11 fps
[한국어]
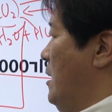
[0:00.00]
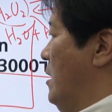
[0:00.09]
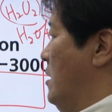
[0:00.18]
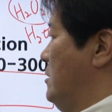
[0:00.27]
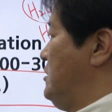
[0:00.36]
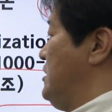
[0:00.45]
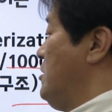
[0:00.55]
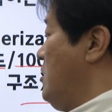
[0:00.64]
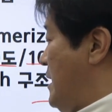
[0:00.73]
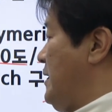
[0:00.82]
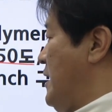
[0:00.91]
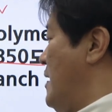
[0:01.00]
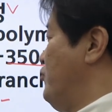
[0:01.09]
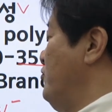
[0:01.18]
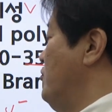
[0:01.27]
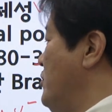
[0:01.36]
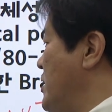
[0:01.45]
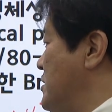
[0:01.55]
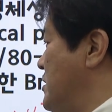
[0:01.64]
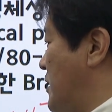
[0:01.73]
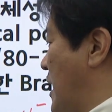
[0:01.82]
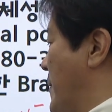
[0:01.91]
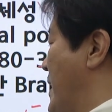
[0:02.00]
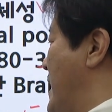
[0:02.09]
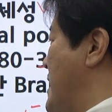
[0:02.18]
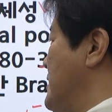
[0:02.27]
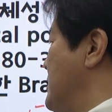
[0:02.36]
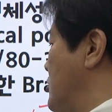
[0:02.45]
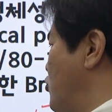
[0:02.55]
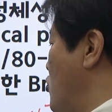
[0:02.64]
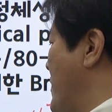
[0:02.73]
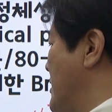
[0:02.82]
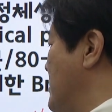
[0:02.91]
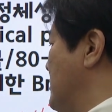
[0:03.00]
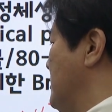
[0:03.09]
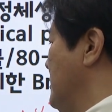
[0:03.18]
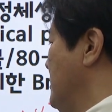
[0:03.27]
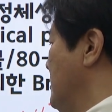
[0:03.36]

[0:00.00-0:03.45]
어, 지그로나타 분들이 이제 개발한 이제 촉매는